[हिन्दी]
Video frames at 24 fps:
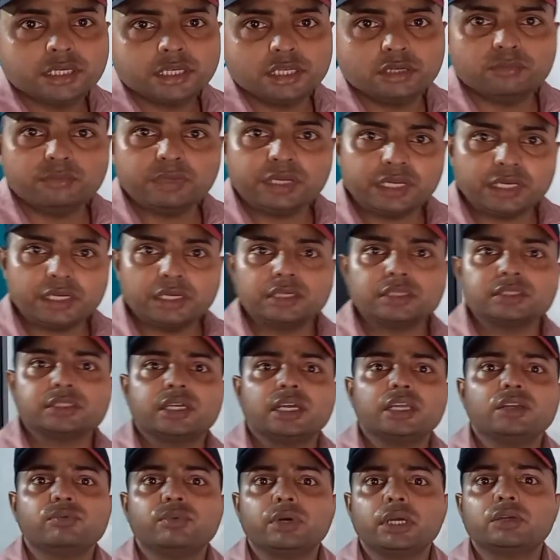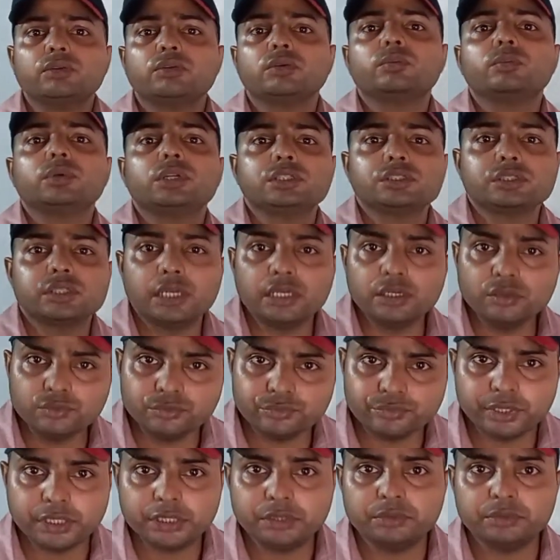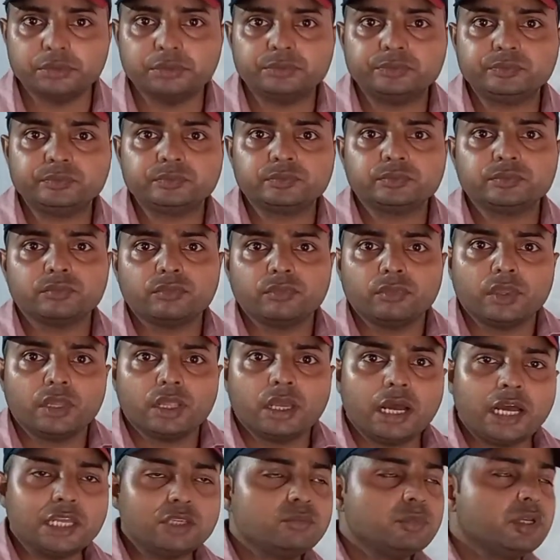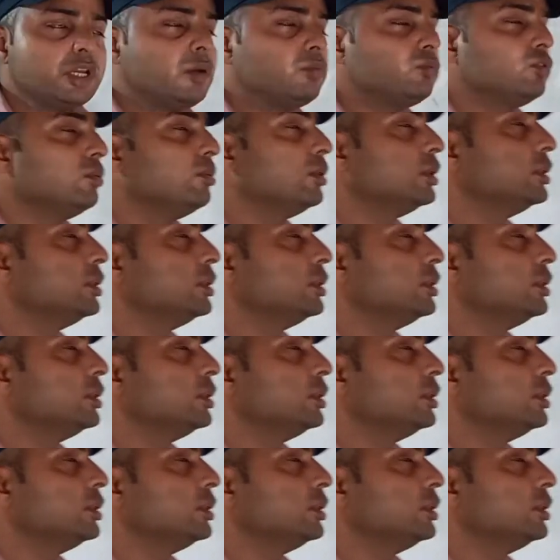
इन ब्रैकेट साइन फाइव वन प्लस साइन फाइव टू आज मैं आपको